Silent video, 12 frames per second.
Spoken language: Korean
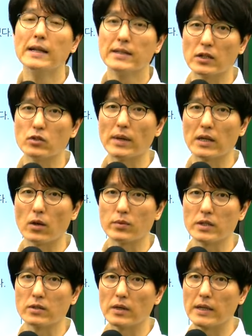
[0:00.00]
될 수밖에
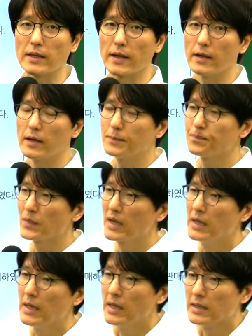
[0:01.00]
없었을 것 같아요.
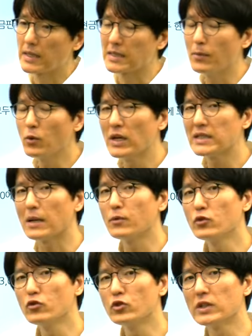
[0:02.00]
자, 자본과
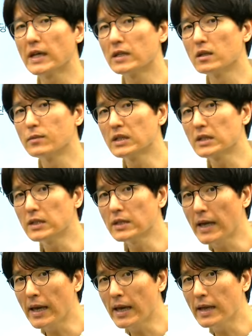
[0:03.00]
자본 유지 개념은
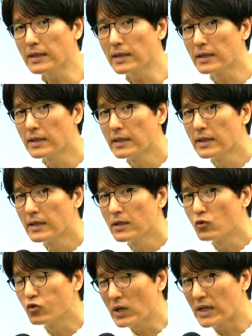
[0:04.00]
크게
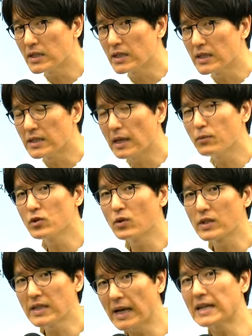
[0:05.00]
두 가지,
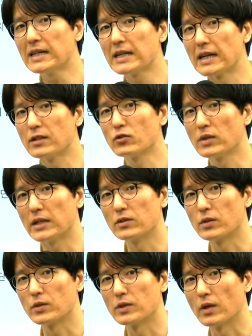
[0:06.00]
세부적으로 세 가지가 나올 수가
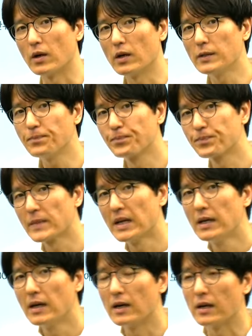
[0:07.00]
있죠, 그렇죠?
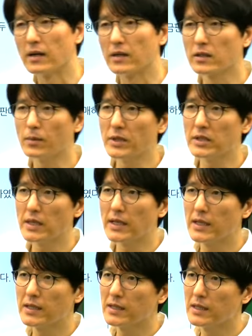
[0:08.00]
어, 첫
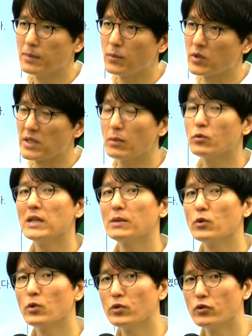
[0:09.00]
번째는 뭐
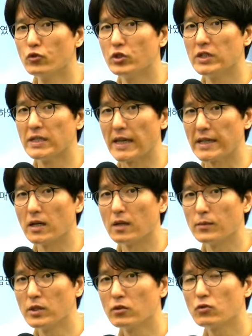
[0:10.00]
재무자본 유지 개념은